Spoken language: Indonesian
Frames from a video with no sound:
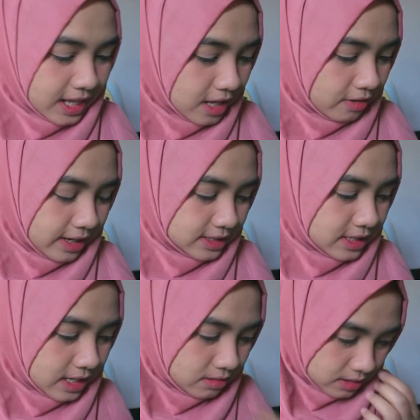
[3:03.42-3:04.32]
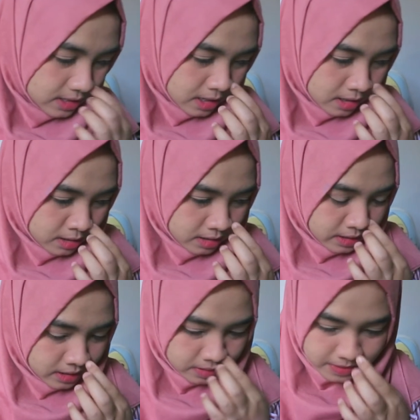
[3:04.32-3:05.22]
Lalu yang
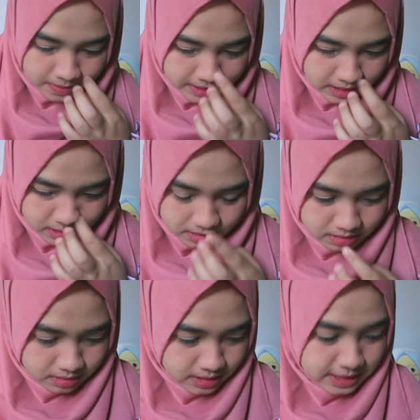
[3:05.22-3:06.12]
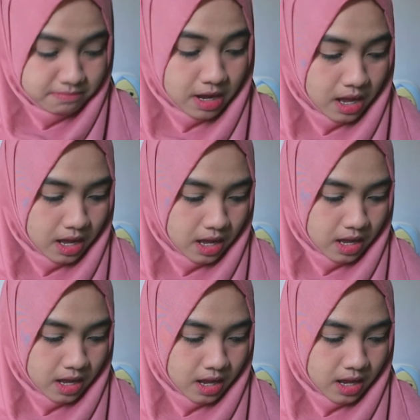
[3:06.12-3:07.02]
selanjutnya, yang keberapa nih?
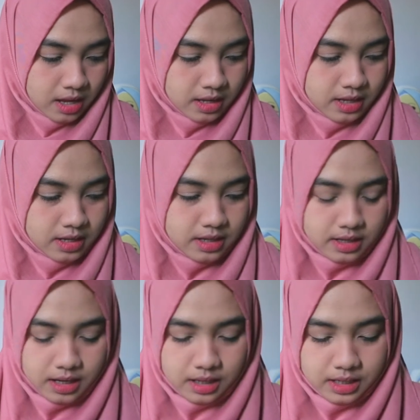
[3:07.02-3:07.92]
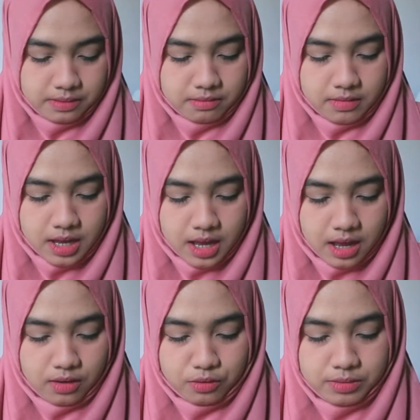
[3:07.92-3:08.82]
5 Yang kelima
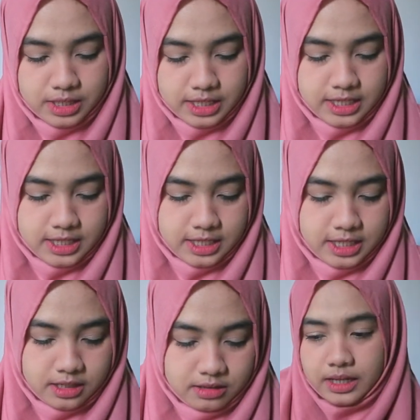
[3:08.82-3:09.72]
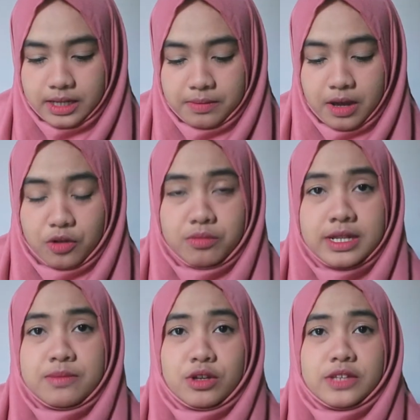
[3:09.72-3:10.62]
aku beli Yang kelima aku
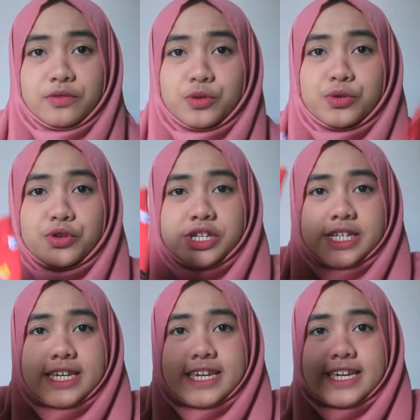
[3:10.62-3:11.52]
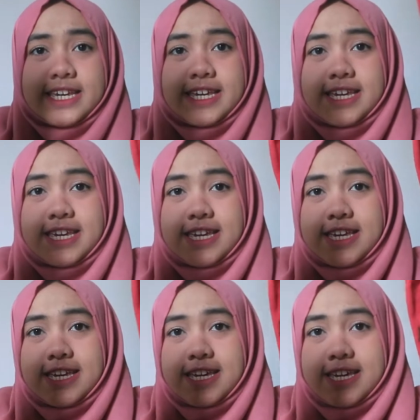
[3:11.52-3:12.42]
beli motif
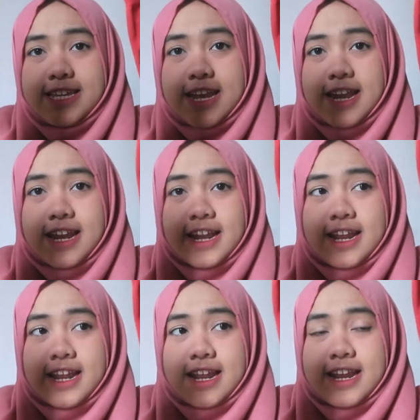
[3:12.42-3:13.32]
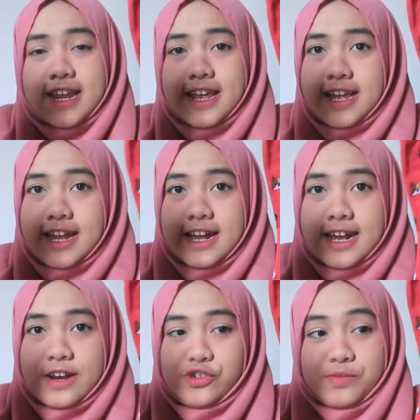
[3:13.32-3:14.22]
kucing nene.
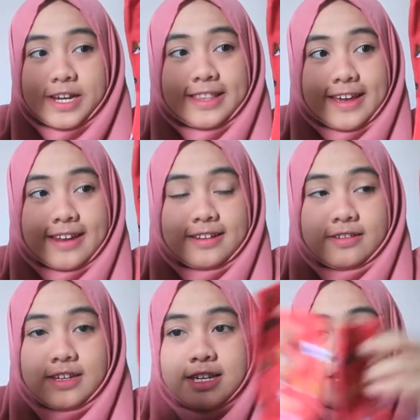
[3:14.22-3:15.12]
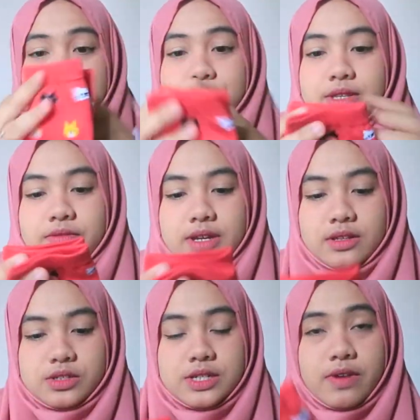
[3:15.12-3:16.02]
Lucu banget kan motifnya
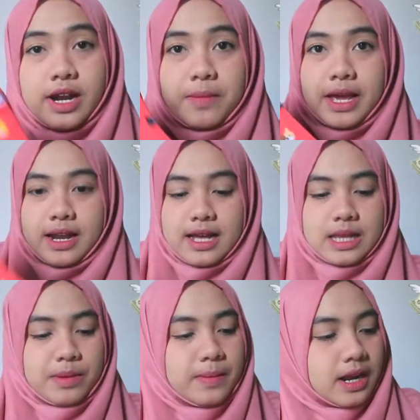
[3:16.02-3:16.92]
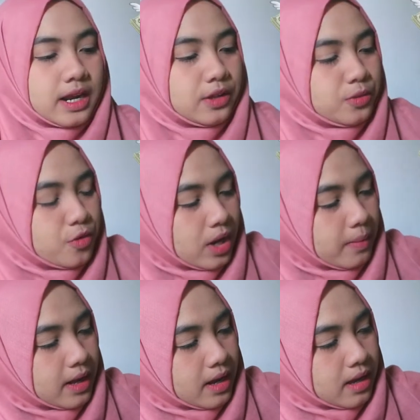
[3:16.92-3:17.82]
Terus ini warnanya merah, tapi merahnya tuh bukan
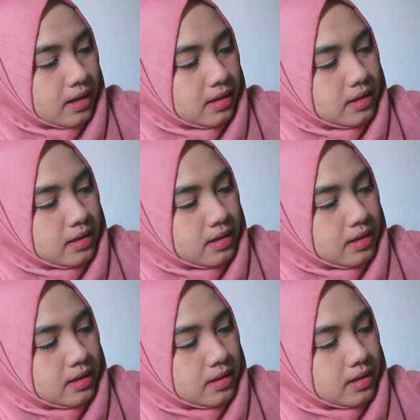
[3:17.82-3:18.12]
merah